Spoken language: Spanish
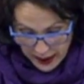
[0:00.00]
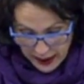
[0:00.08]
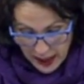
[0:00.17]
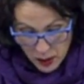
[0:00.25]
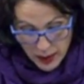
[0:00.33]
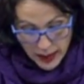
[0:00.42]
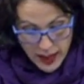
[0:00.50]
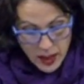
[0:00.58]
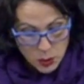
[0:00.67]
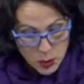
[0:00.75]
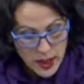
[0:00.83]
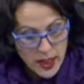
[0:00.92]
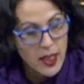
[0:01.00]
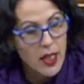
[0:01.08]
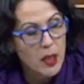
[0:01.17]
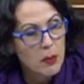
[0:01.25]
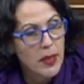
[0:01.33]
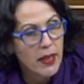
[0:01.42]
que la verdad, la justicia y
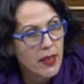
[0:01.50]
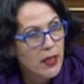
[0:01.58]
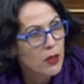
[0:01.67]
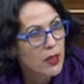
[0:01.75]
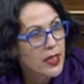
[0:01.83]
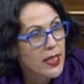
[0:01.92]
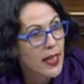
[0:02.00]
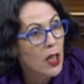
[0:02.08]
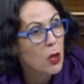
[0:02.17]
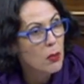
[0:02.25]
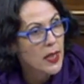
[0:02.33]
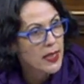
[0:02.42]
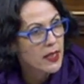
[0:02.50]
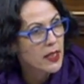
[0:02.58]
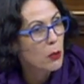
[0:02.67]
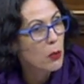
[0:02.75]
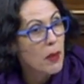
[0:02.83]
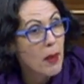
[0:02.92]
la reparación sean algo más
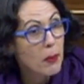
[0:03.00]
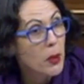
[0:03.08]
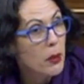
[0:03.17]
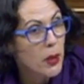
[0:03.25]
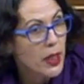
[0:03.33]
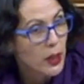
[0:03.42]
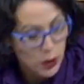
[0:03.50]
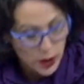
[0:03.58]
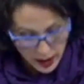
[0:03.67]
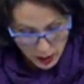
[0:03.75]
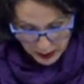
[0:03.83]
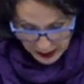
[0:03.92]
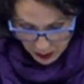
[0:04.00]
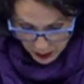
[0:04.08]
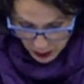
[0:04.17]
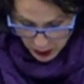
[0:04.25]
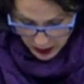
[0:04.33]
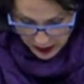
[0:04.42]
que un lema muy bonito que
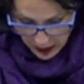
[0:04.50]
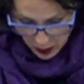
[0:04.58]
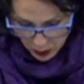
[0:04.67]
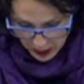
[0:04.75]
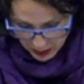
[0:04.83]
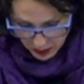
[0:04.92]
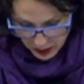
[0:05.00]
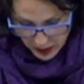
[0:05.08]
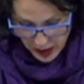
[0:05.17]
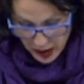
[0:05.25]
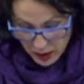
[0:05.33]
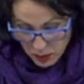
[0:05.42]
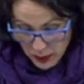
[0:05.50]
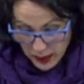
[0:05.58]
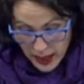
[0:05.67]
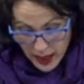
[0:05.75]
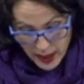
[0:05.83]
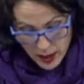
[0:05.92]
repetimos en algunas eh,
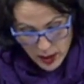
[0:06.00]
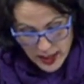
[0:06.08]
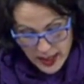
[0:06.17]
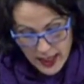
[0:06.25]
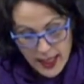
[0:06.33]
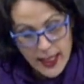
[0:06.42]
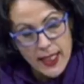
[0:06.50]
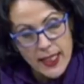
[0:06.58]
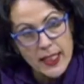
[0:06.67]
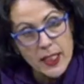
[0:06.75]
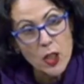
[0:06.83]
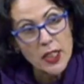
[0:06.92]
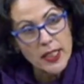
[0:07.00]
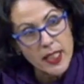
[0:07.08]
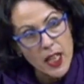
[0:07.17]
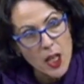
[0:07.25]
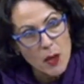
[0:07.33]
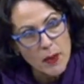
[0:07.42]
movilizaciones, sino que
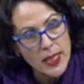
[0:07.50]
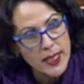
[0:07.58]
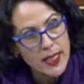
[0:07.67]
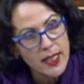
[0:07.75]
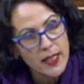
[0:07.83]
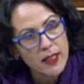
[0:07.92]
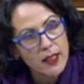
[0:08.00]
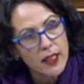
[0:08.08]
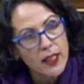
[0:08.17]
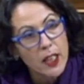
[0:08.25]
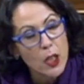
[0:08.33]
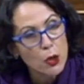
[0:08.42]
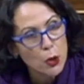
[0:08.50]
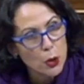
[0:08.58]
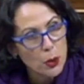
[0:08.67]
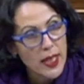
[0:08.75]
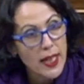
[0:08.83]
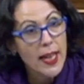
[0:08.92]
sea la base que
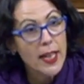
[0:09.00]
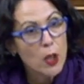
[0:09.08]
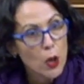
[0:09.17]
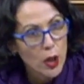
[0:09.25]
construya la no